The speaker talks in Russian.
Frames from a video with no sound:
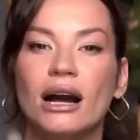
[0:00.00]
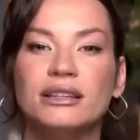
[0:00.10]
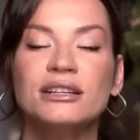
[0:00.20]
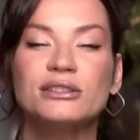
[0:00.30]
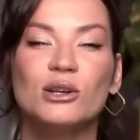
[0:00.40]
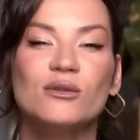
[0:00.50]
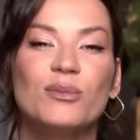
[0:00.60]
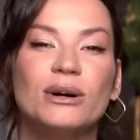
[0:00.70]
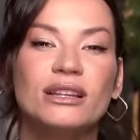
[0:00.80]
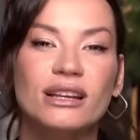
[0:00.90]
Они, к слову,
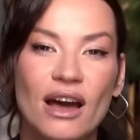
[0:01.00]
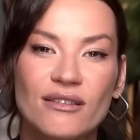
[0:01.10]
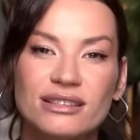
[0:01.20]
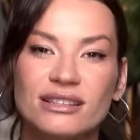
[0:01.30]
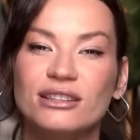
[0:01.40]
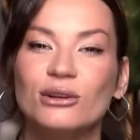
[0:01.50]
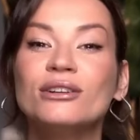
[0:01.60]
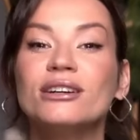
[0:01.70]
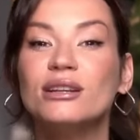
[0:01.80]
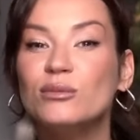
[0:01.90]
понравятся не
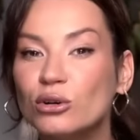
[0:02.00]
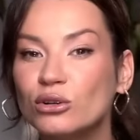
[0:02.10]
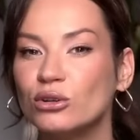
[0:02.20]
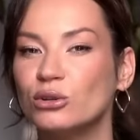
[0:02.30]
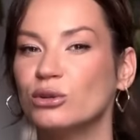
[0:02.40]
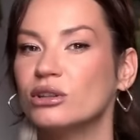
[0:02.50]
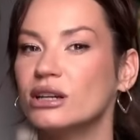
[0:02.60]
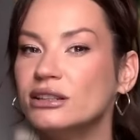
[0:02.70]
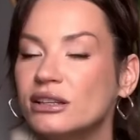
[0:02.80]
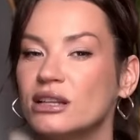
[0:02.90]
только ребенку, но и
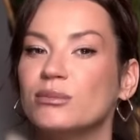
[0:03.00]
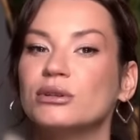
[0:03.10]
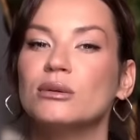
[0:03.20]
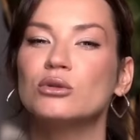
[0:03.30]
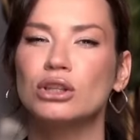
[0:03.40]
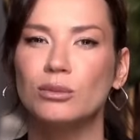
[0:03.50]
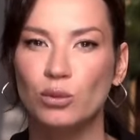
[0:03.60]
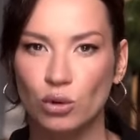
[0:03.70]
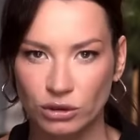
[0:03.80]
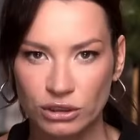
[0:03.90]
родителям, потому что
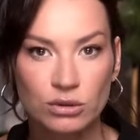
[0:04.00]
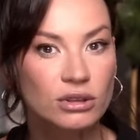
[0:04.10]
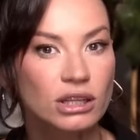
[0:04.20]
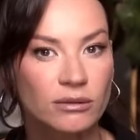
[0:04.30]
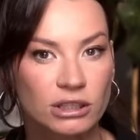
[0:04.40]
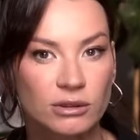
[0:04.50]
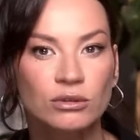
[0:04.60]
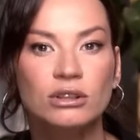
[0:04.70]
полностью соответствуют